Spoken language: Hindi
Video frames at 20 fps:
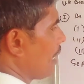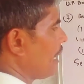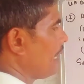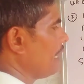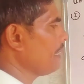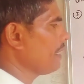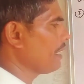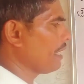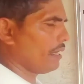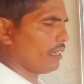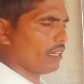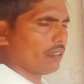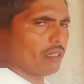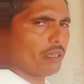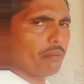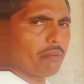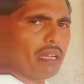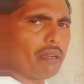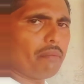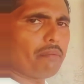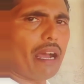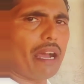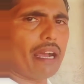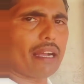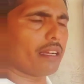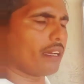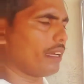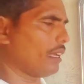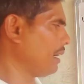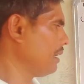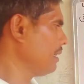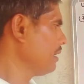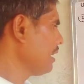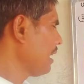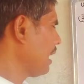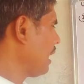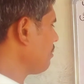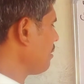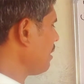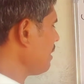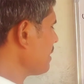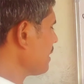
आई रैन अवे मैं भाग गया अब आई